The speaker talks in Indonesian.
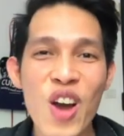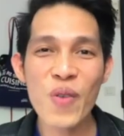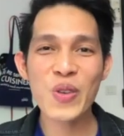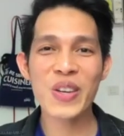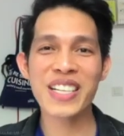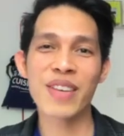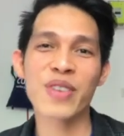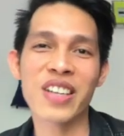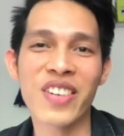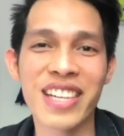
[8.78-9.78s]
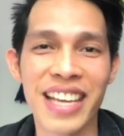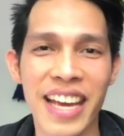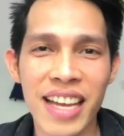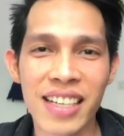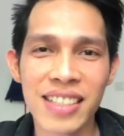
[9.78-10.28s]
bonjour les amis
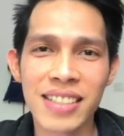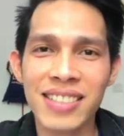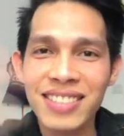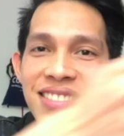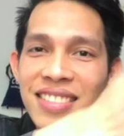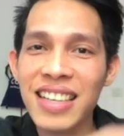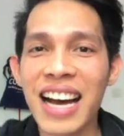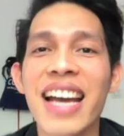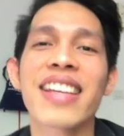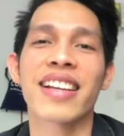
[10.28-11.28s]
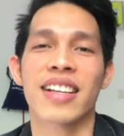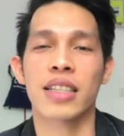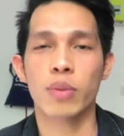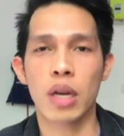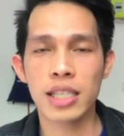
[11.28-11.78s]
and Hi Rare,
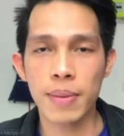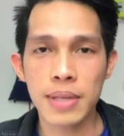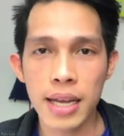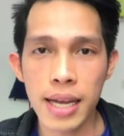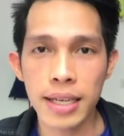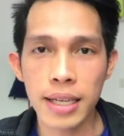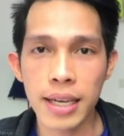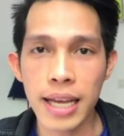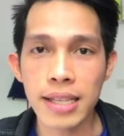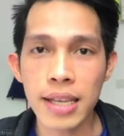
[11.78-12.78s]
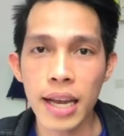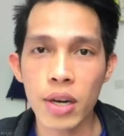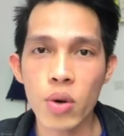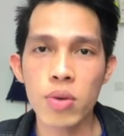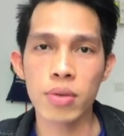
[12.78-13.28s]
ketemu lagi sama saya di Lensa Edo.